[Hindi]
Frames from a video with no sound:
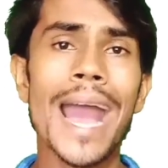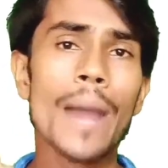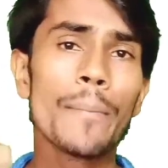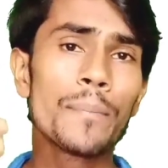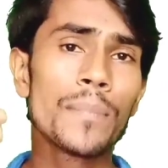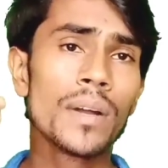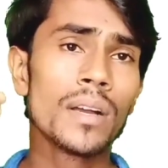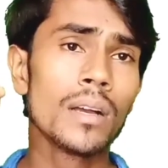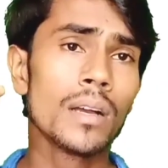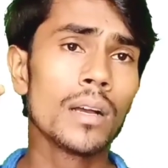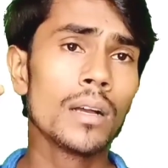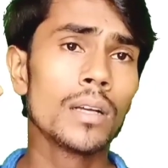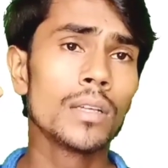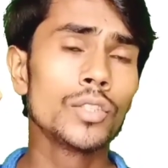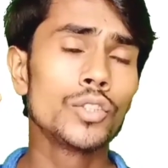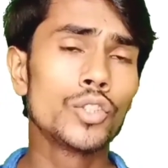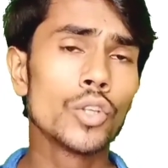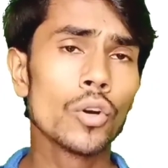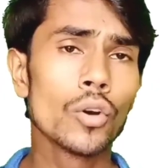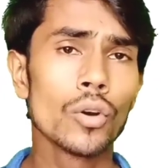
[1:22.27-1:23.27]
आप
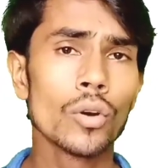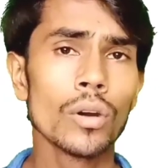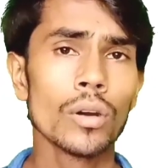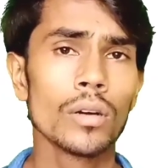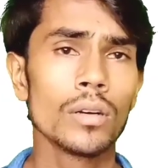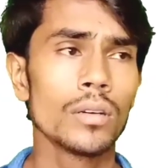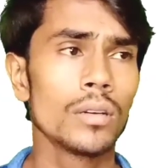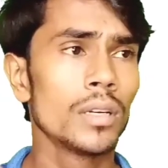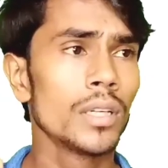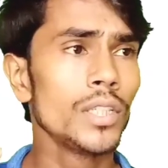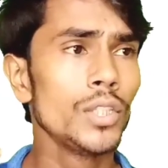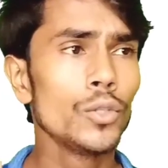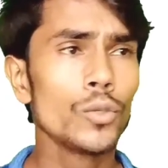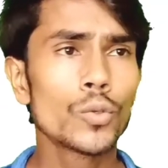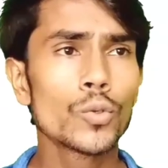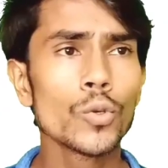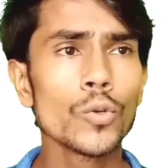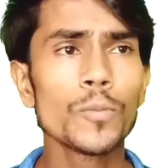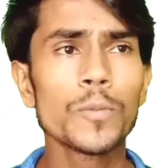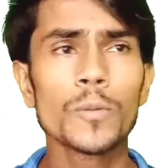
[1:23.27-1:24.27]
जो
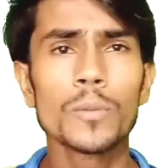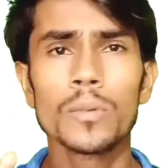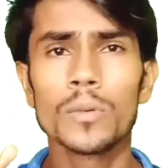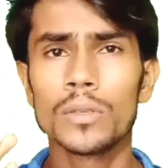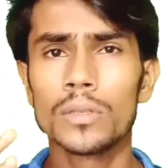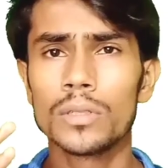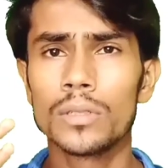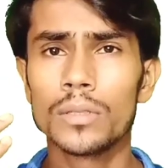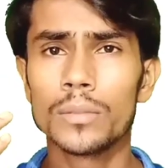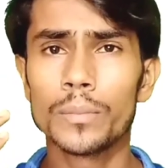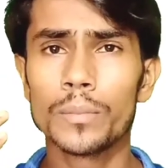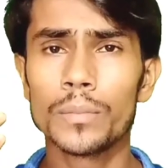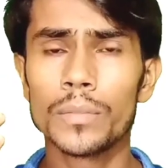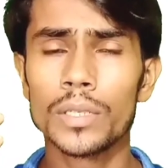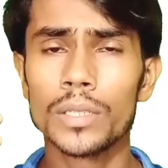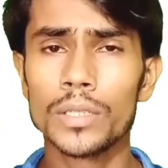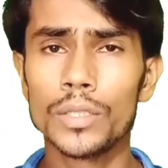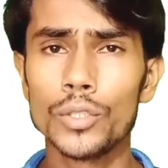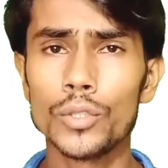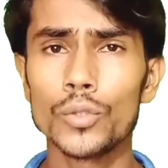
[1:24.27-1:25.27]

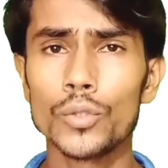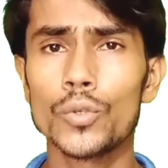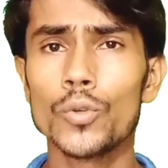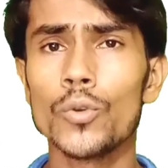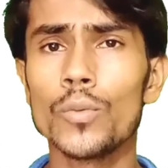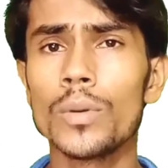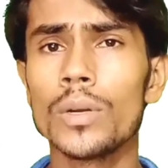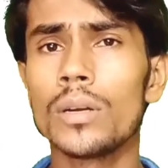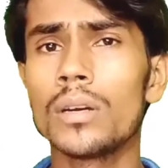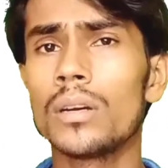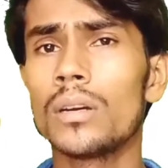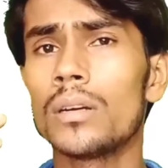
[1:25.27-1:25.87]
YouTube YouTube